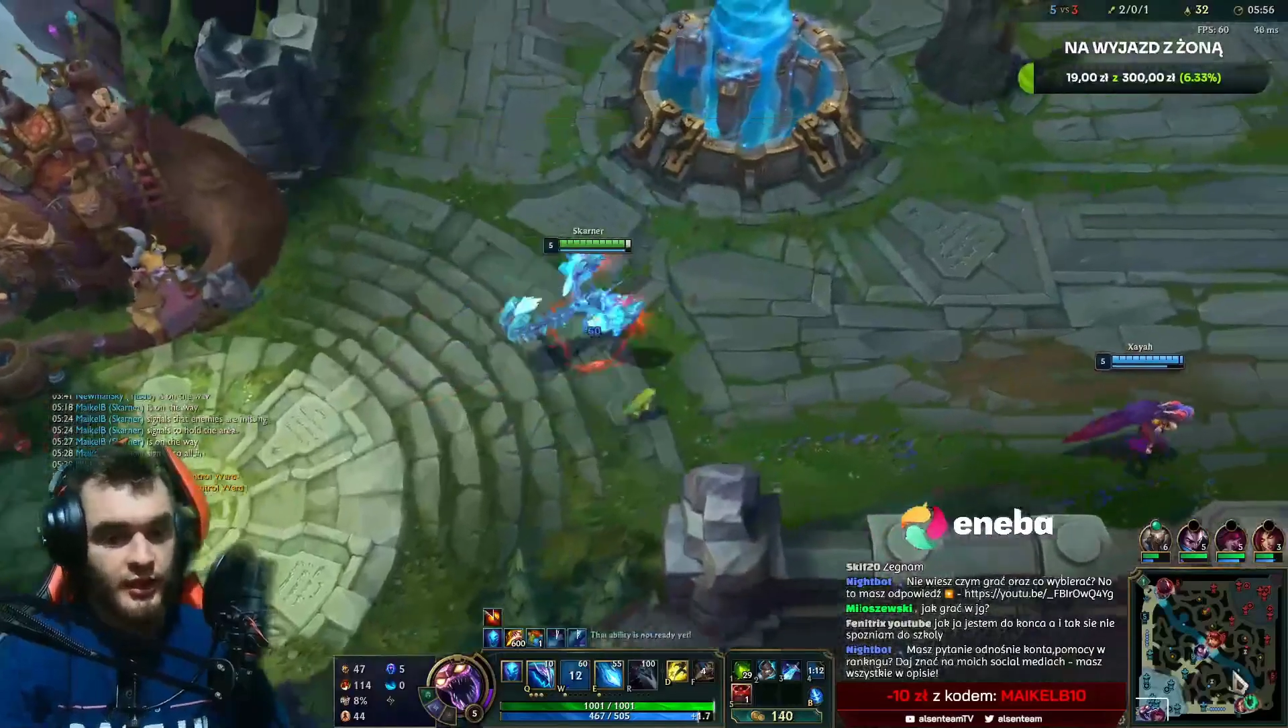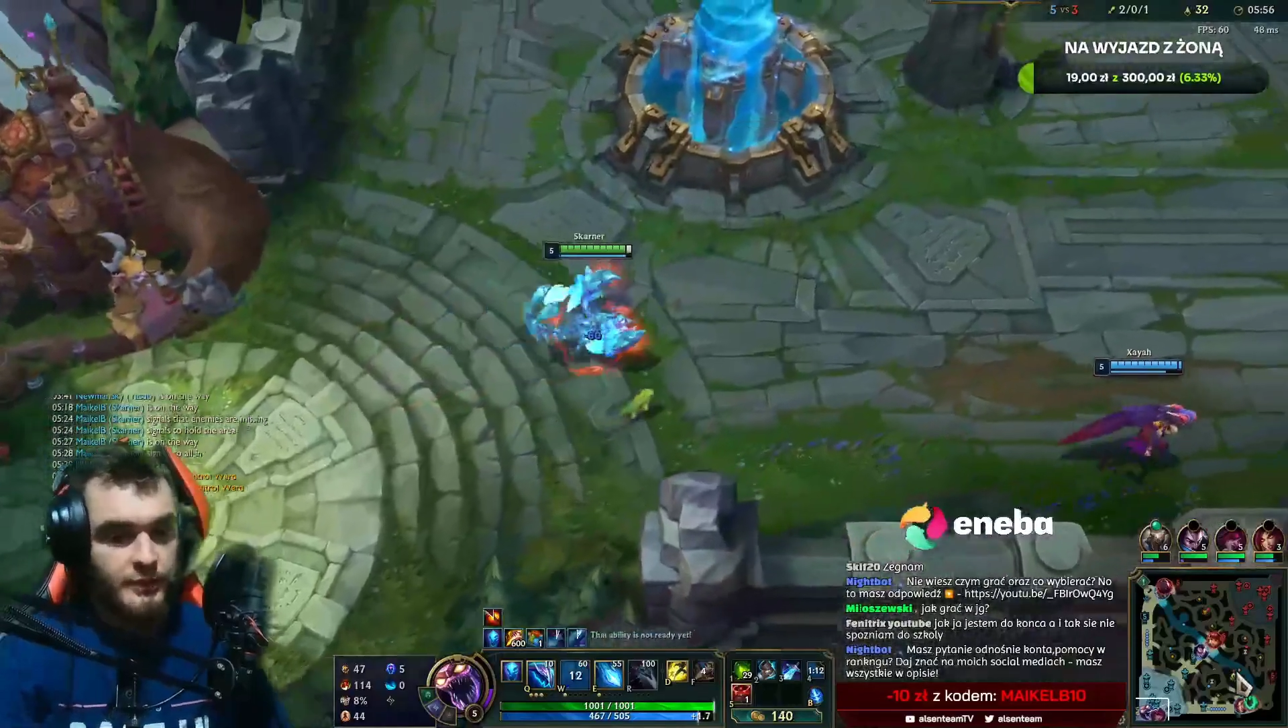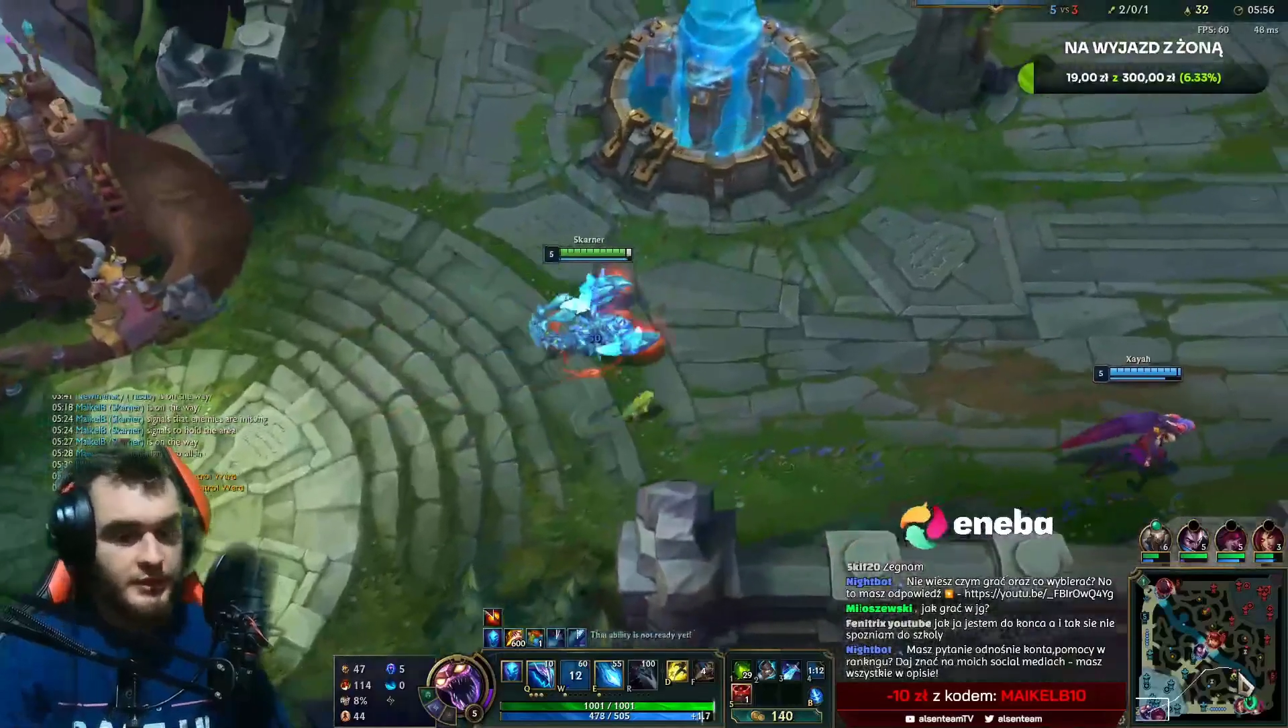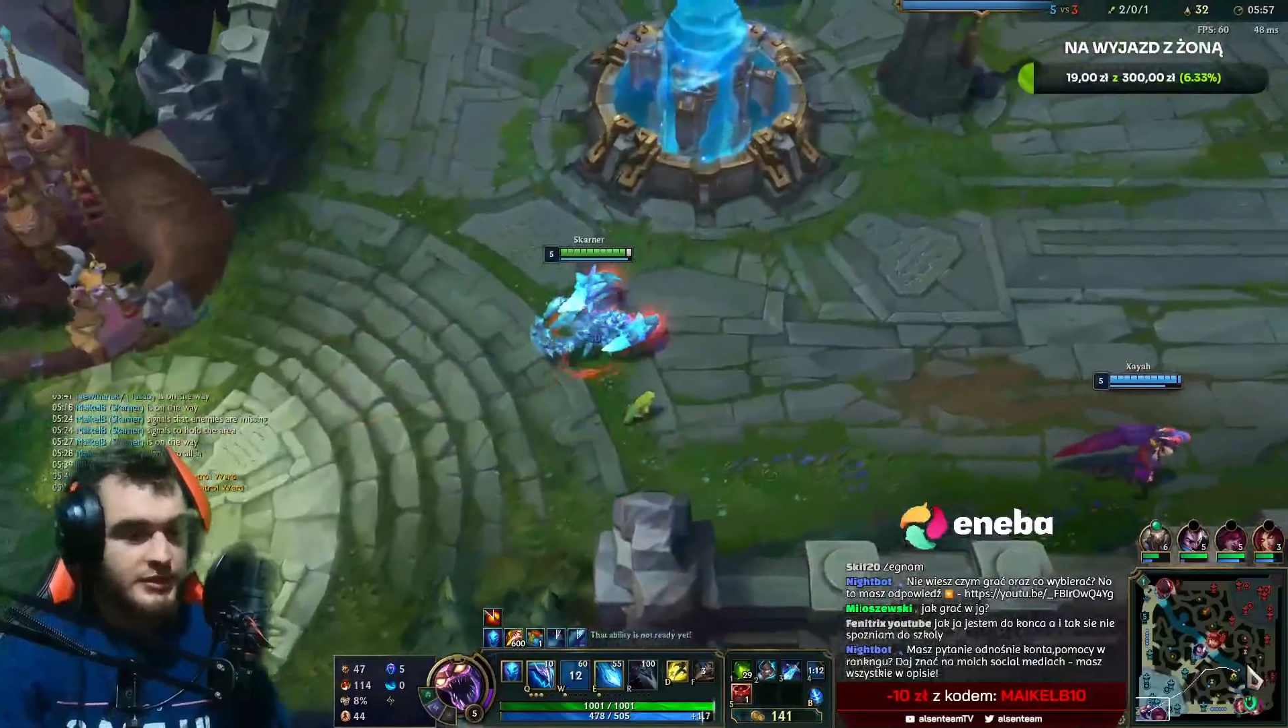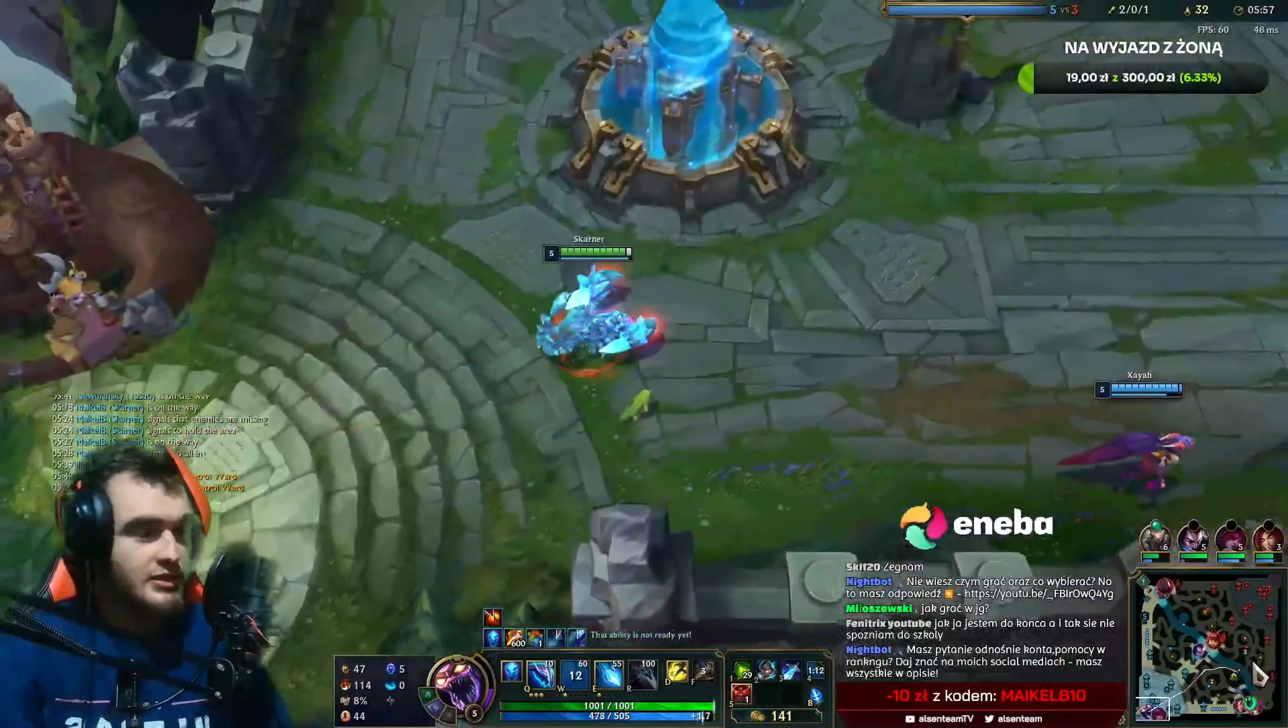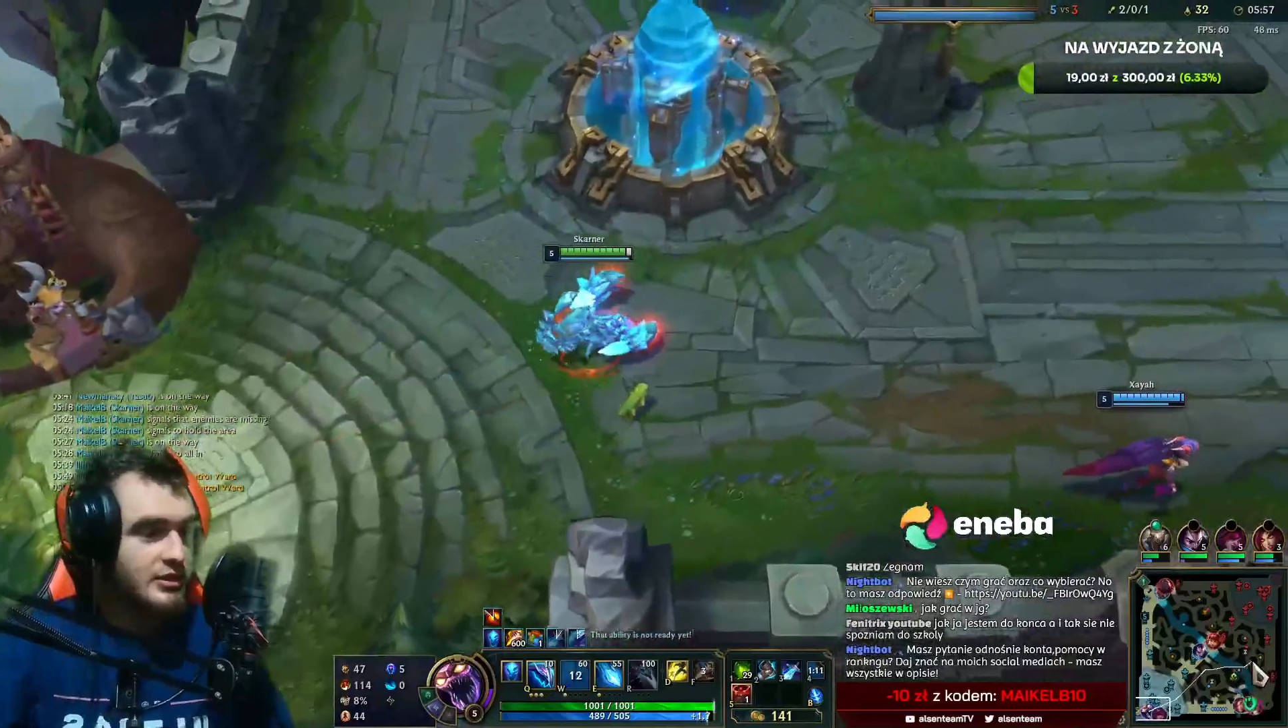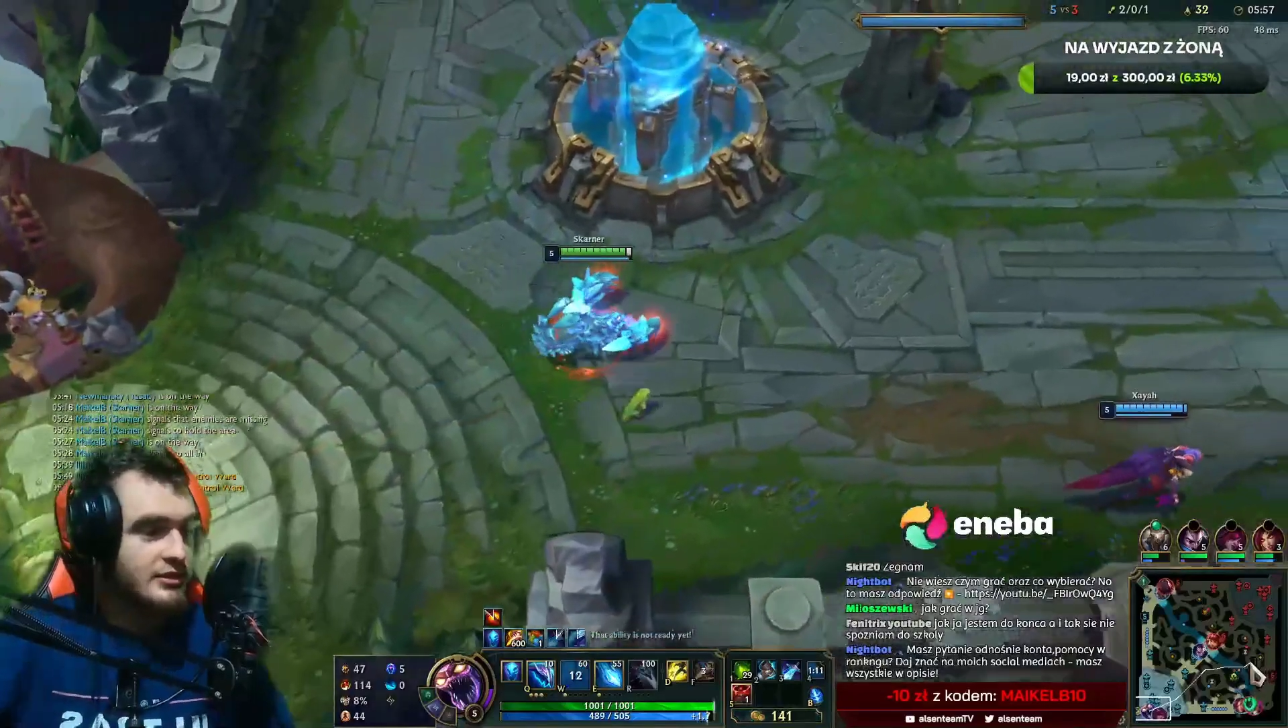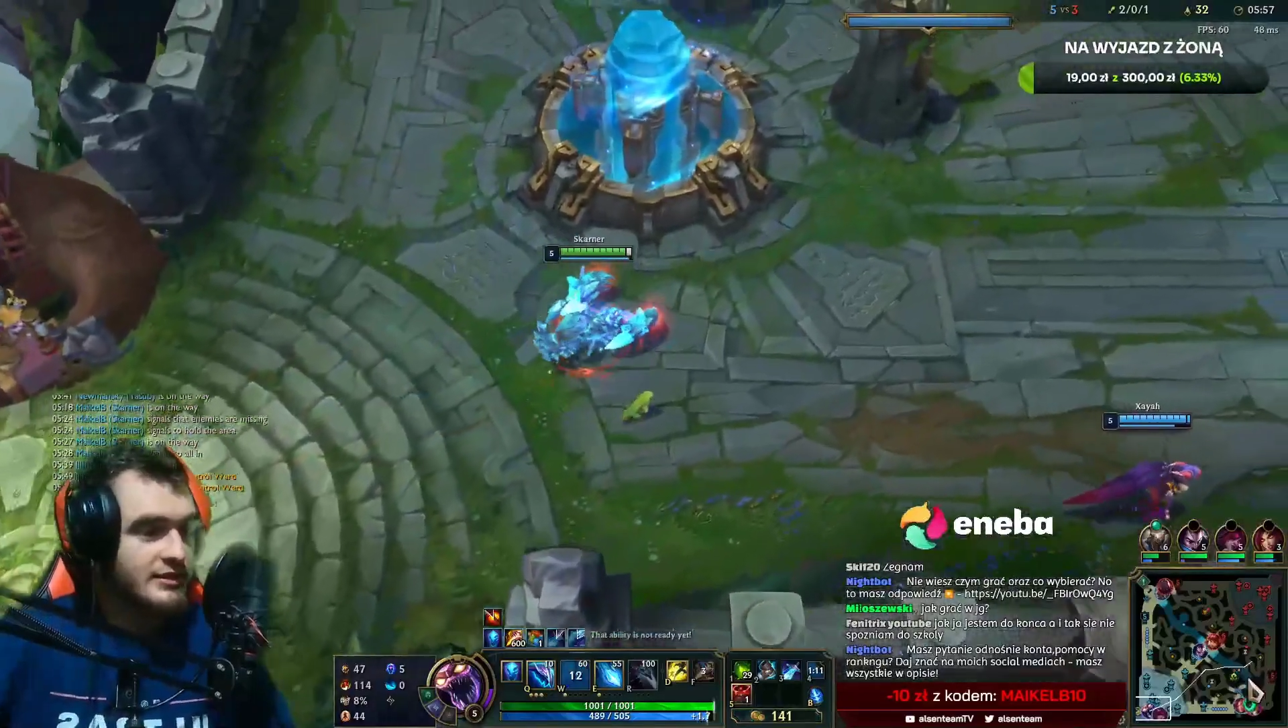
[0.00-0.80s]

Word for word: Myślę, że to